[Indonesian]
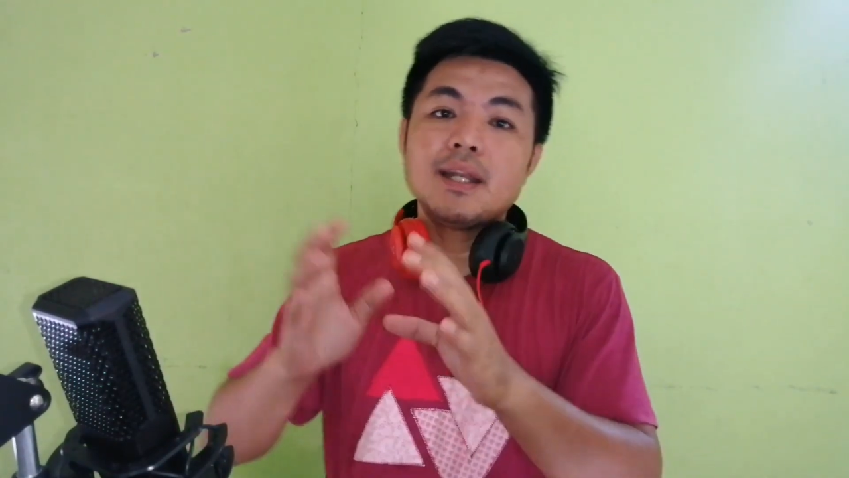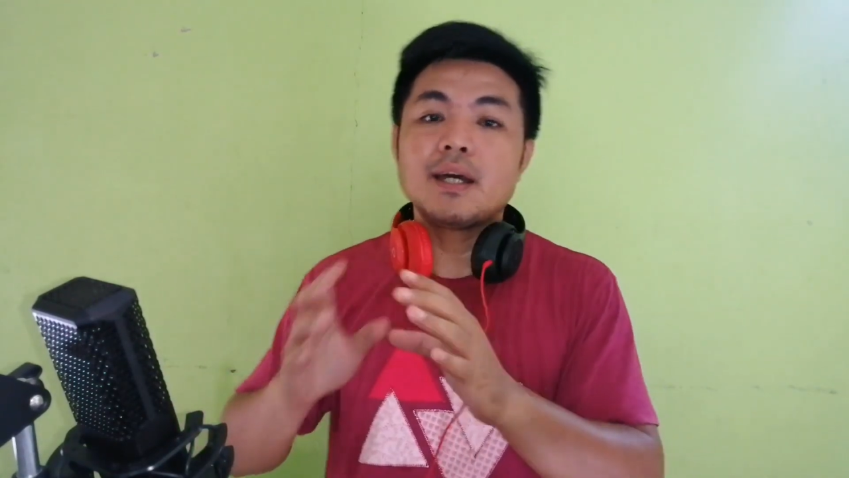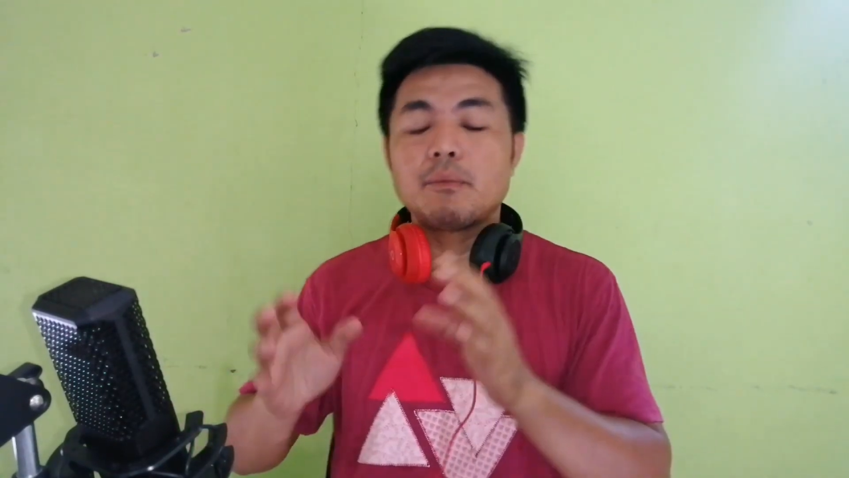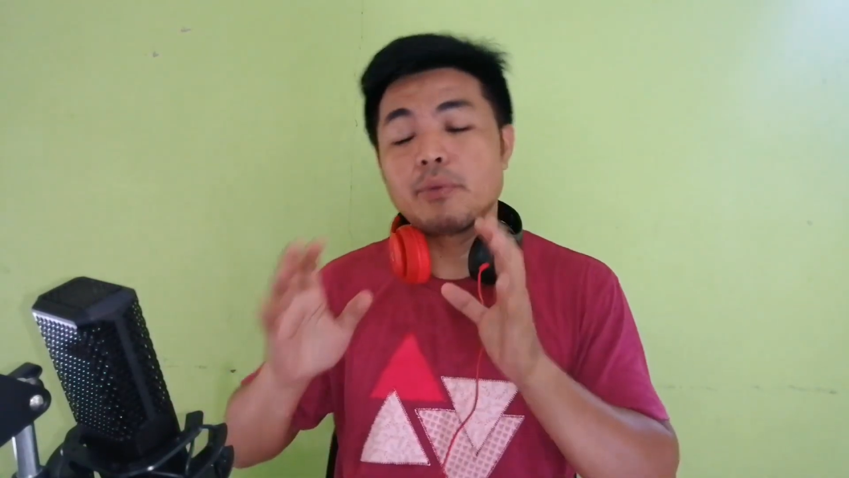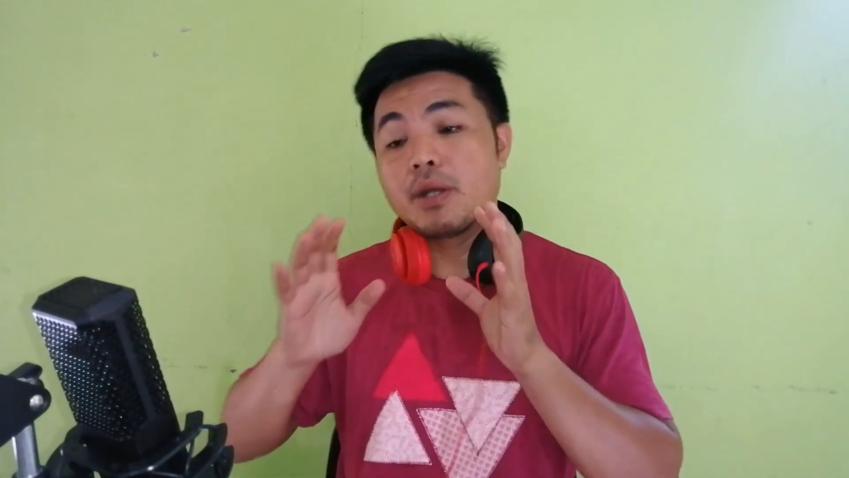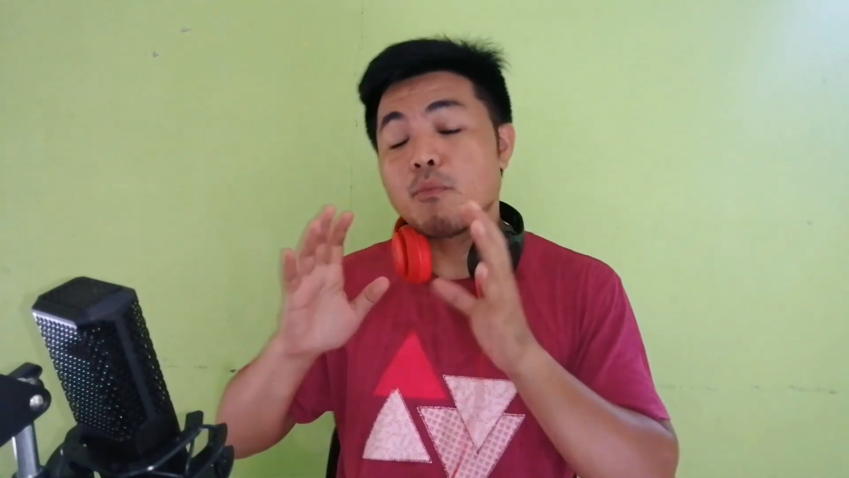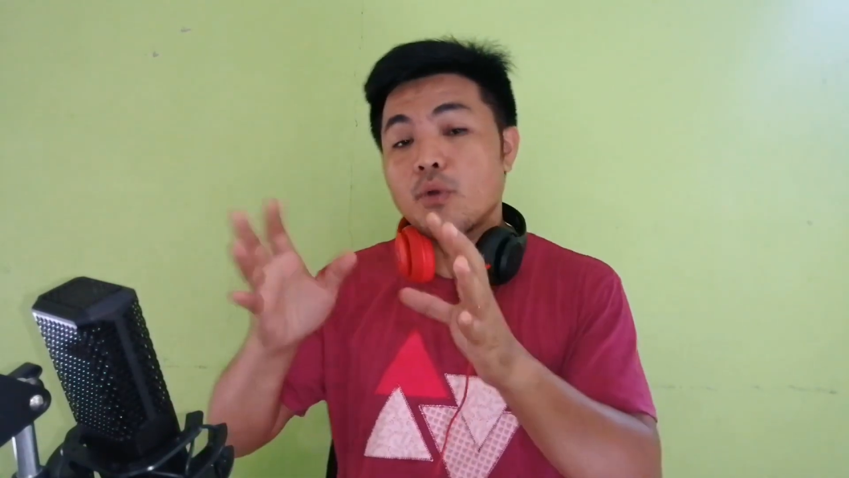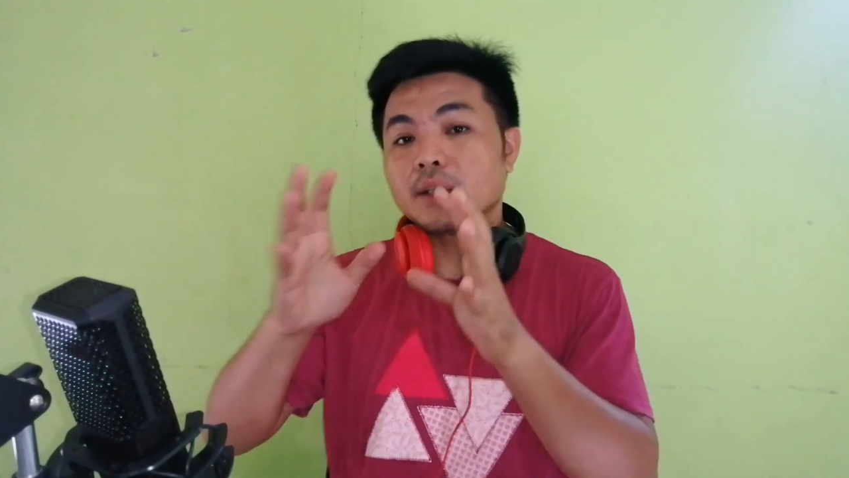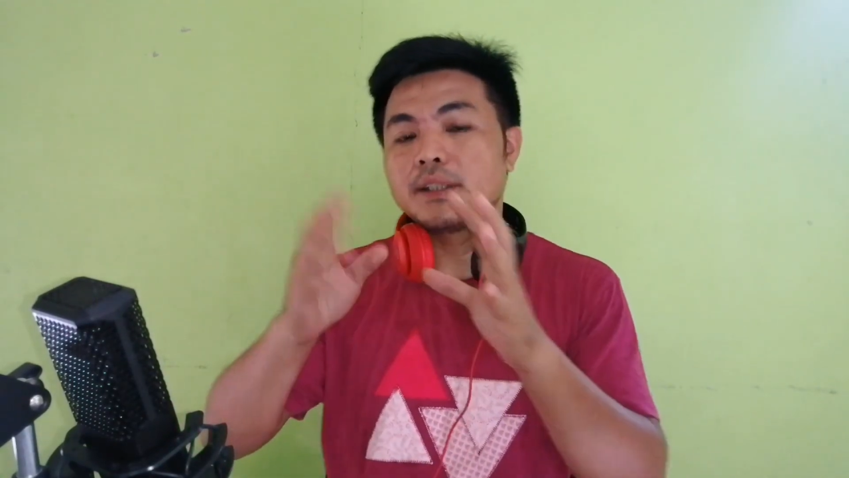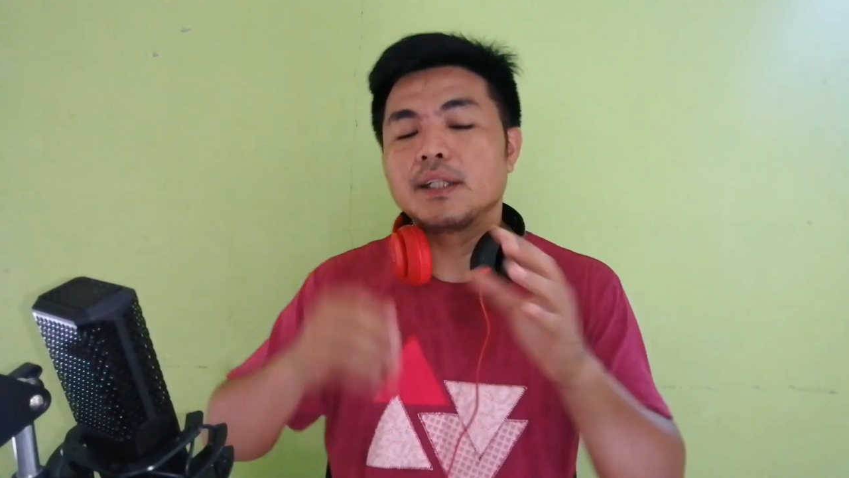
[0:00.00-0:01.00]
inilah punya
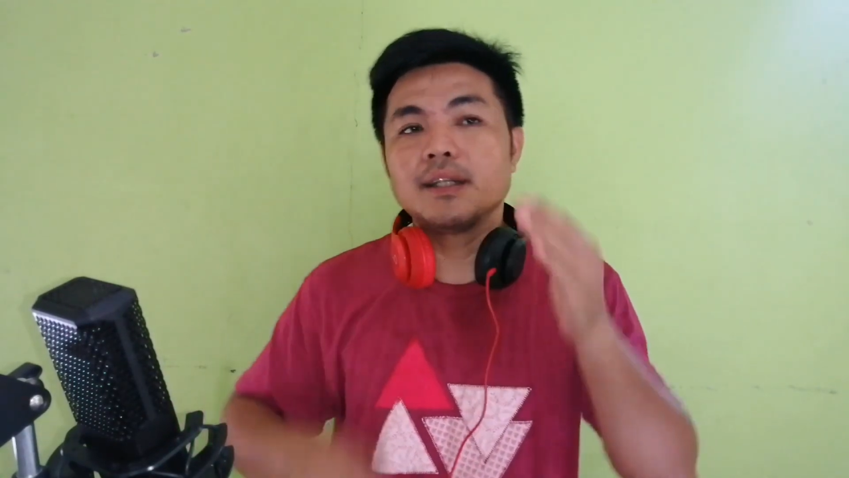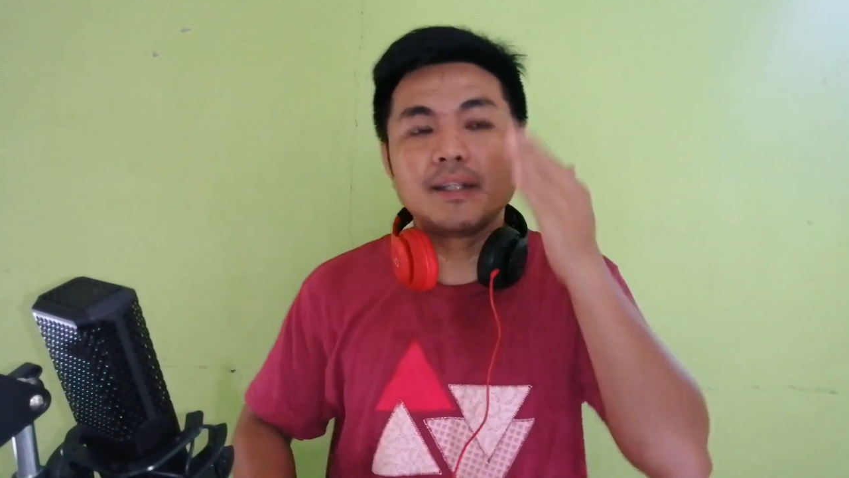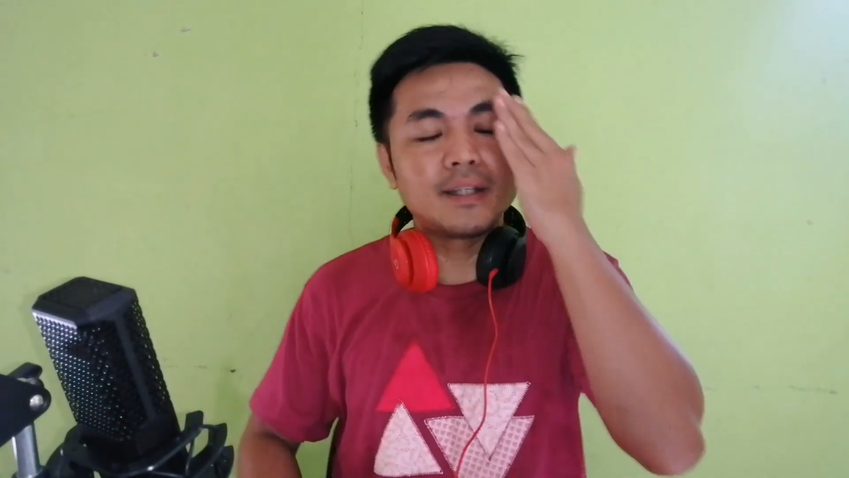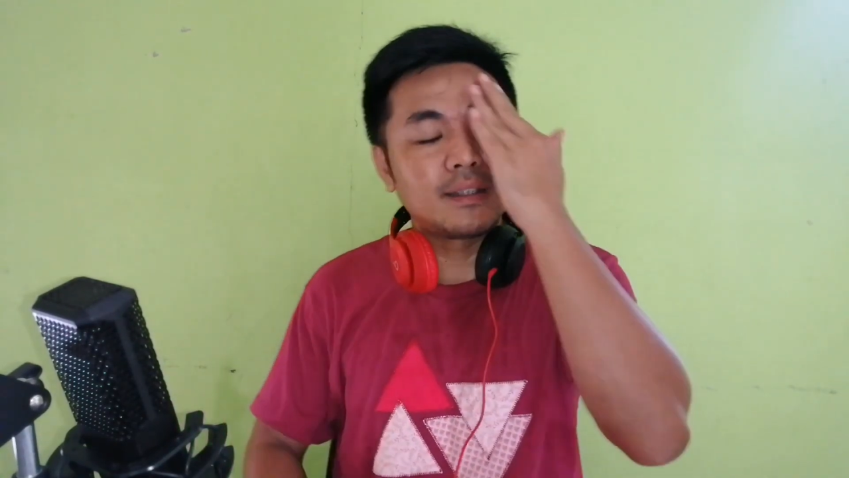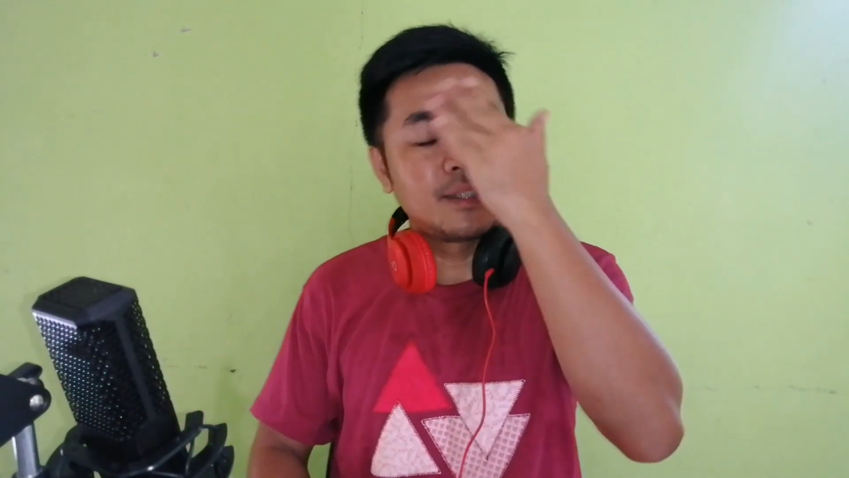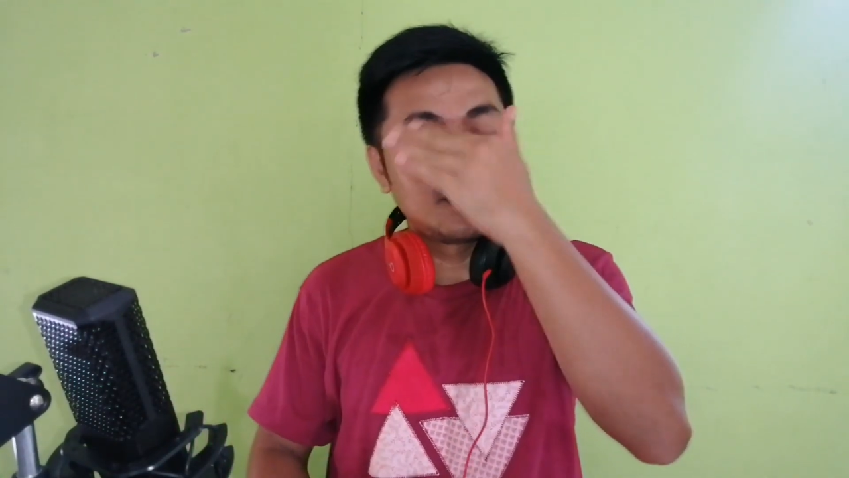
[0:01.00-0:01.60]
buka channel dia